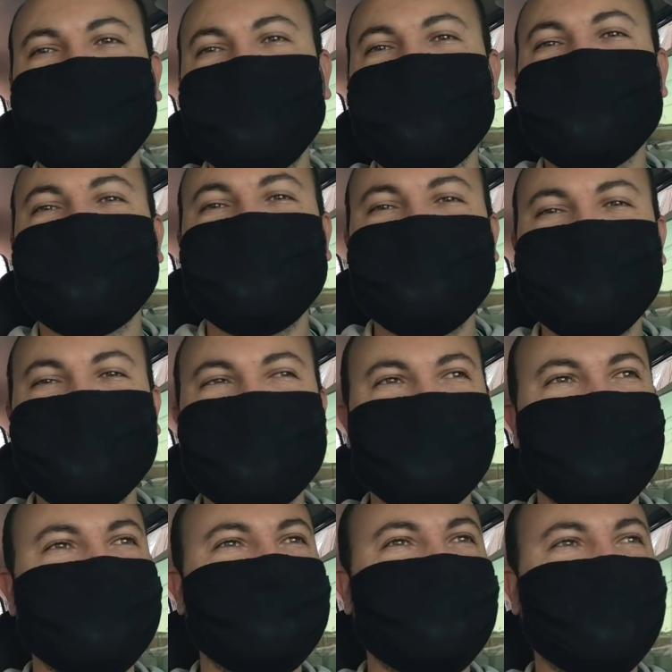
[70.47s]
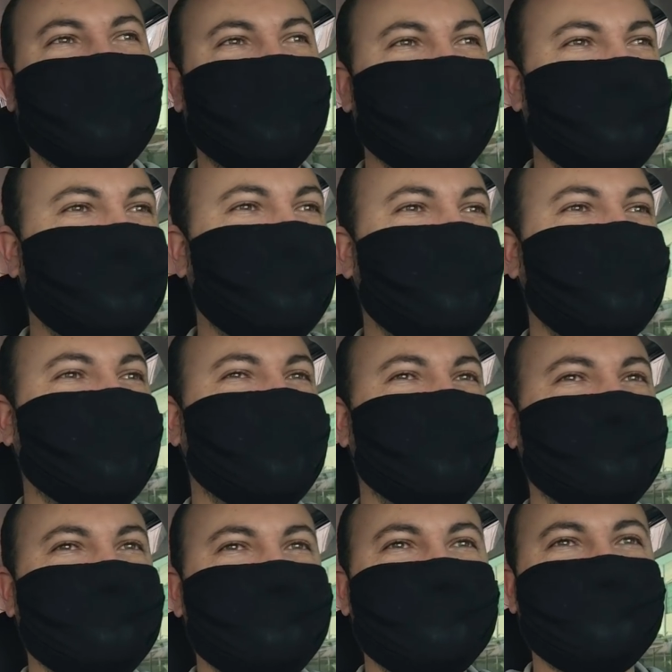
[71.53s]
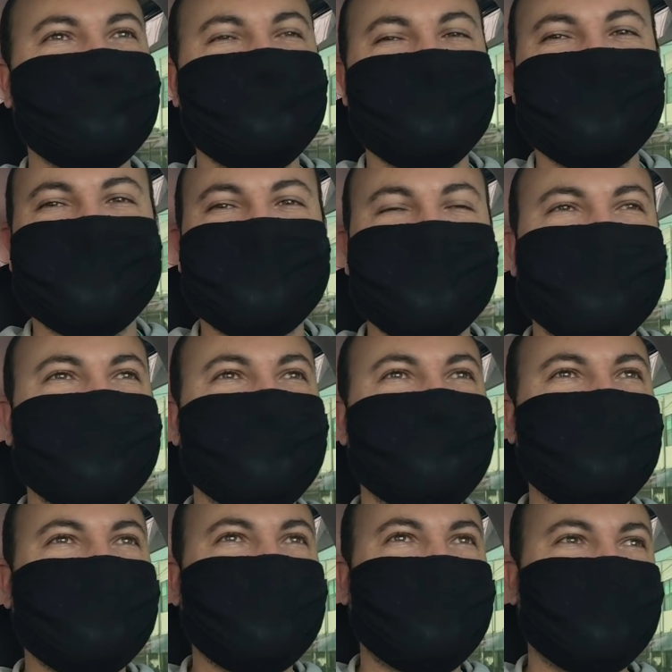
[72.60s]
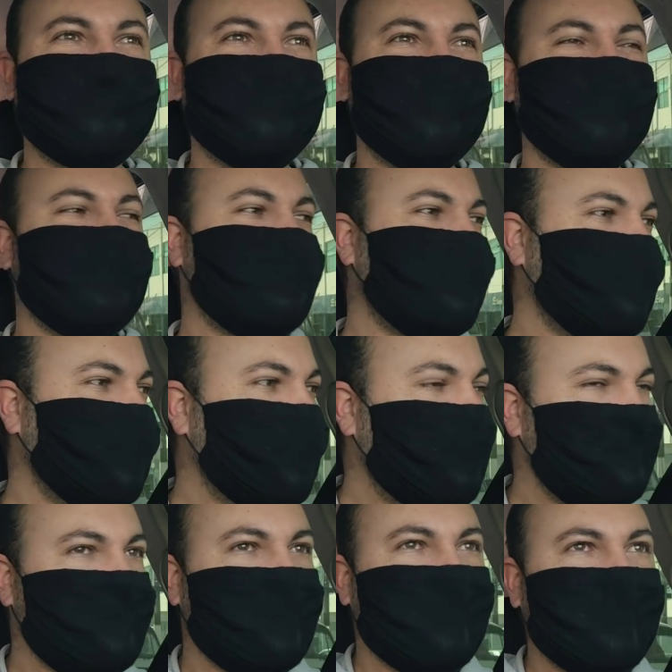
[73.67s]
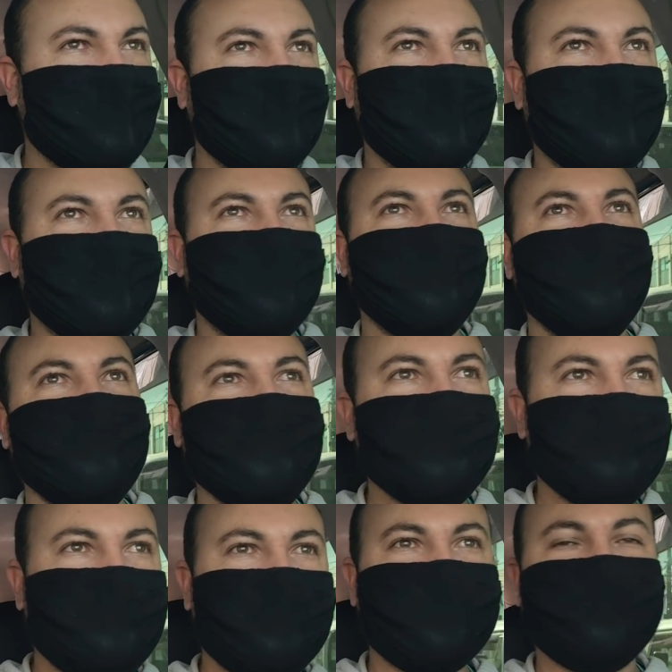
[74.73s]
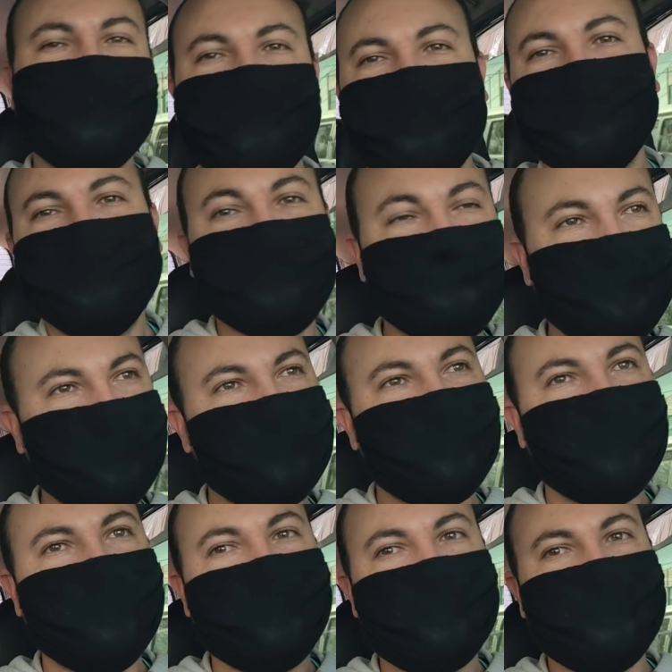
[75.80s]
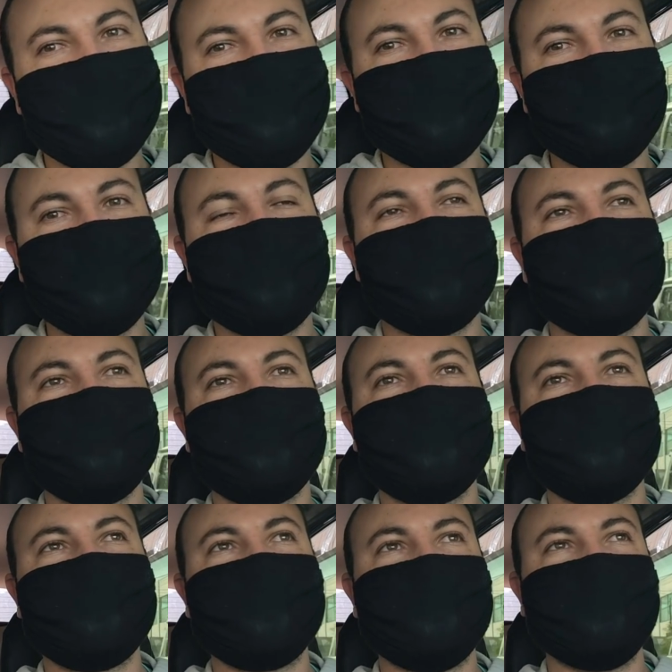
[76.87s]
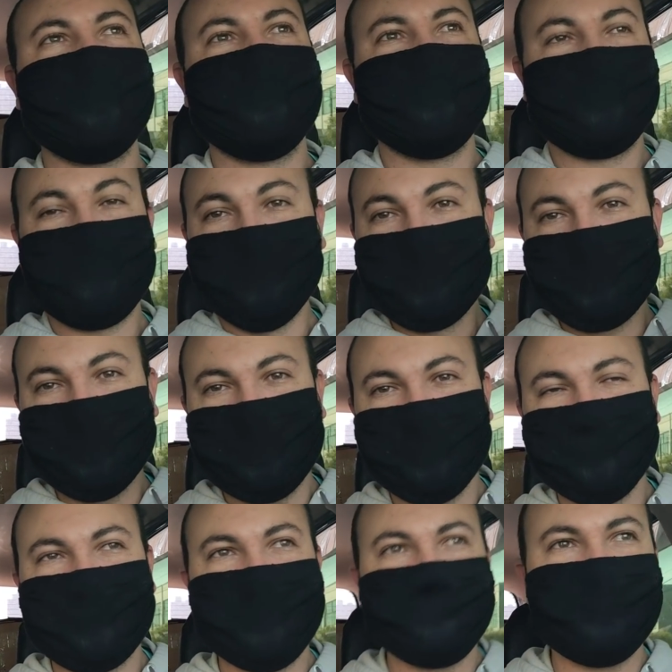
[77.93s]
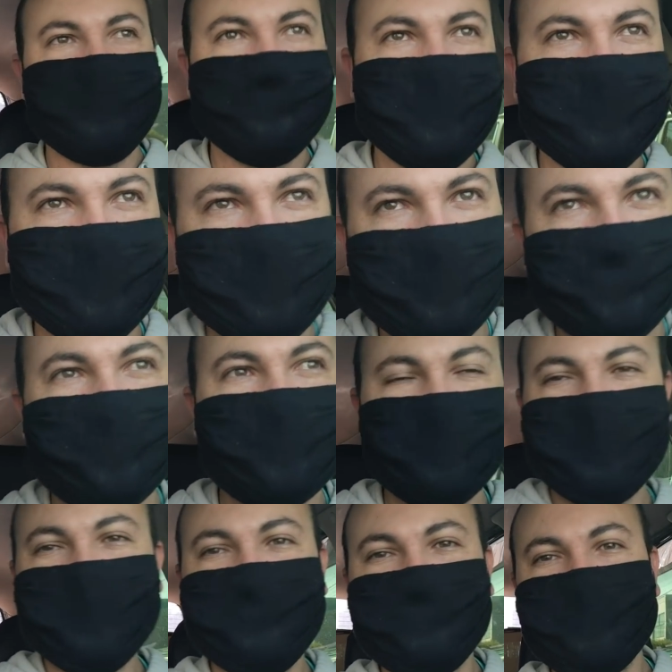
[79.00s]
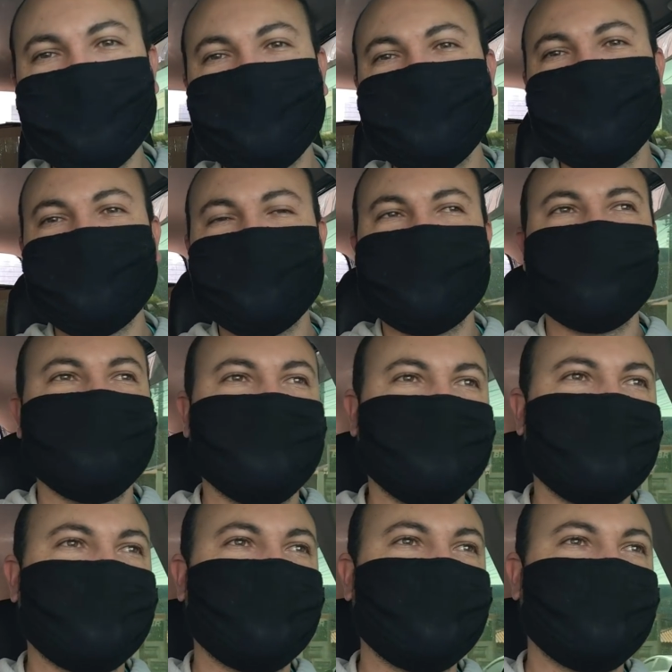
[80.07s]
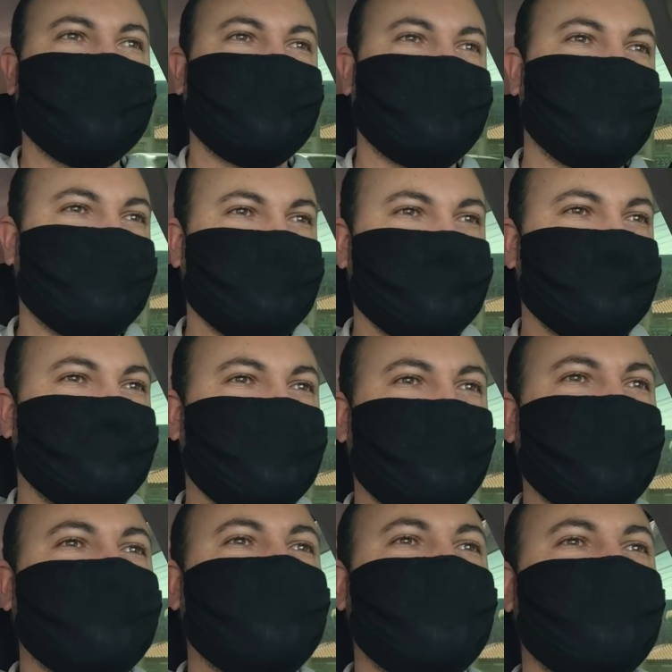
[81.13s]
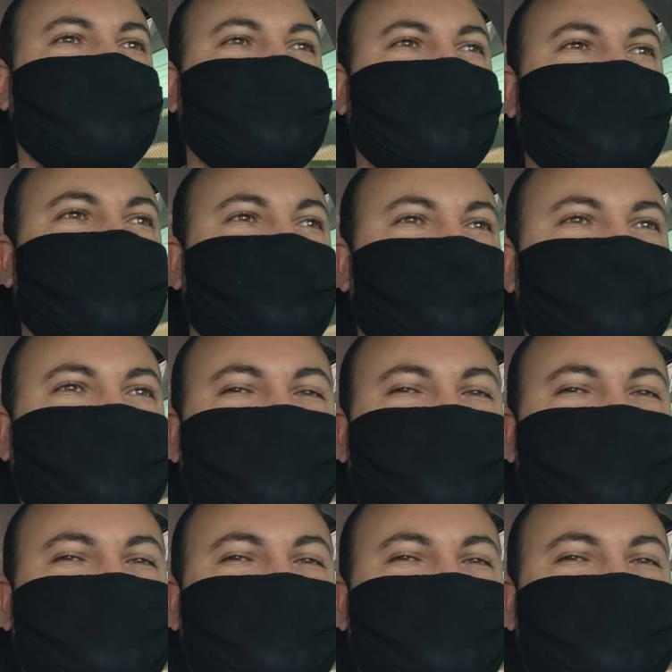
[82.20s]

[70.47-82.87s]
umas horinhas aí parado no correio, bicho. Tá complicado, mas é isso aí. E assim, infelizmente nenhum desses itens eu vou conseguir, conseguir ficar pra mim, né? Gostaria muito de, de ficar com pelo menos um